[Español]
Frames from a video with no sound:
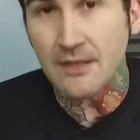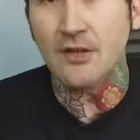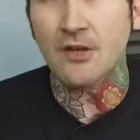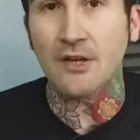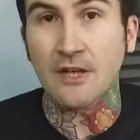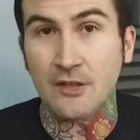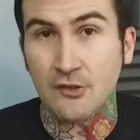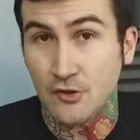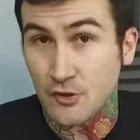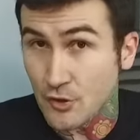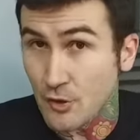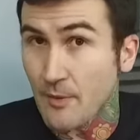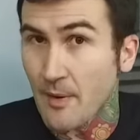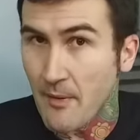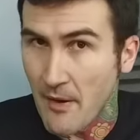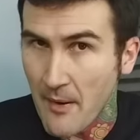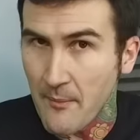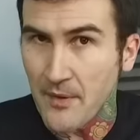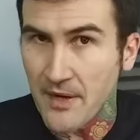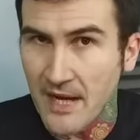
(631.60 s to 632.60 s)
vídeo que
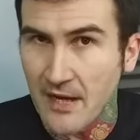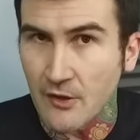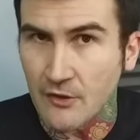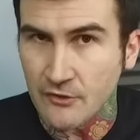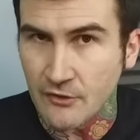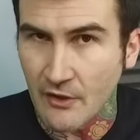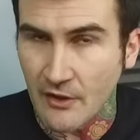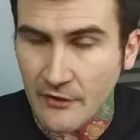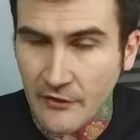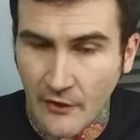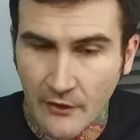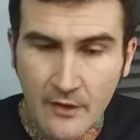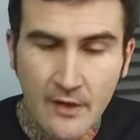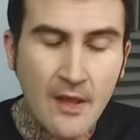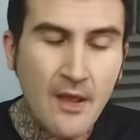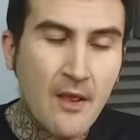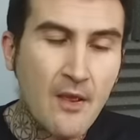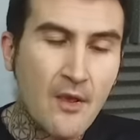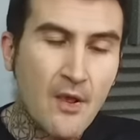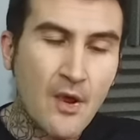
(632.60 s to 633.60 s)
nosotros vamos a poner a
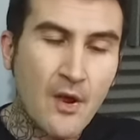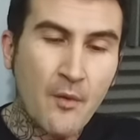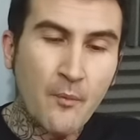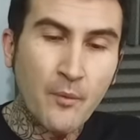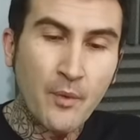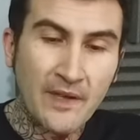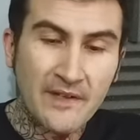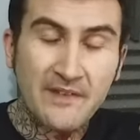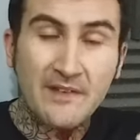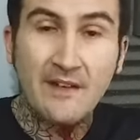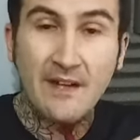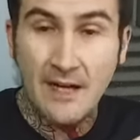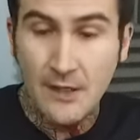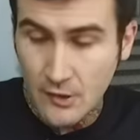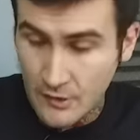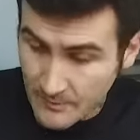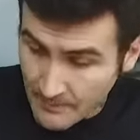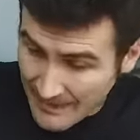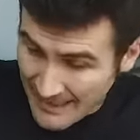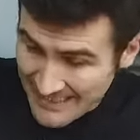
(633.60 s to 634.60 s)
continuación, pues
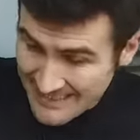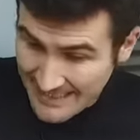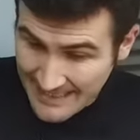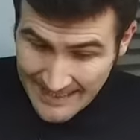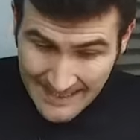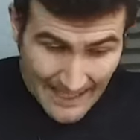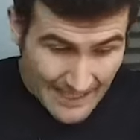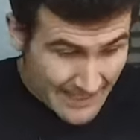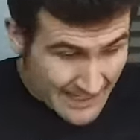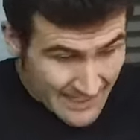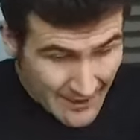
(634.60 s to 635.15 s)
claro, vas a salir